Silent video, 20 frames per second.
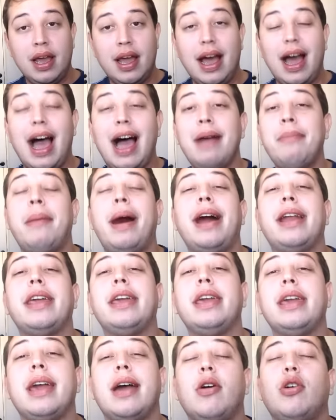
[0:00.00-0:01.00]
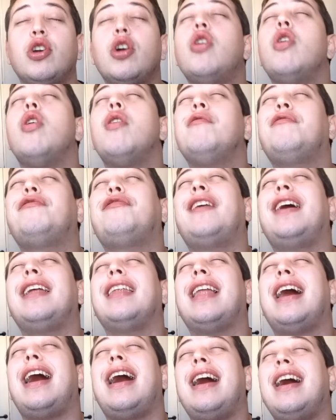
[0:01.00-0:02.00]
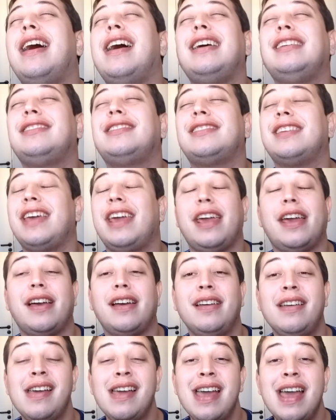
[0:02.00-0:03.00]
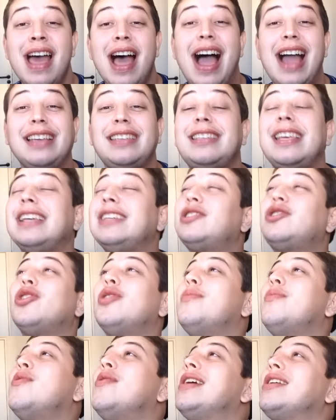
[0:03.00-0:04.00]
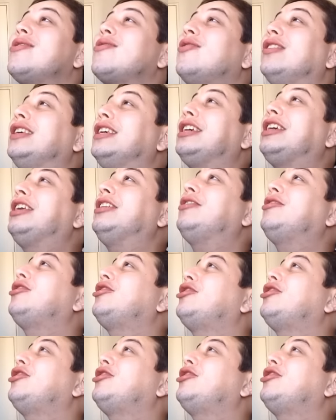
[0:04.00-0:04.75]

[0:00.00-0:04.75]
Ah, Maria, hoje eu vou falar, resenha. Vai ser sobre uma coisa que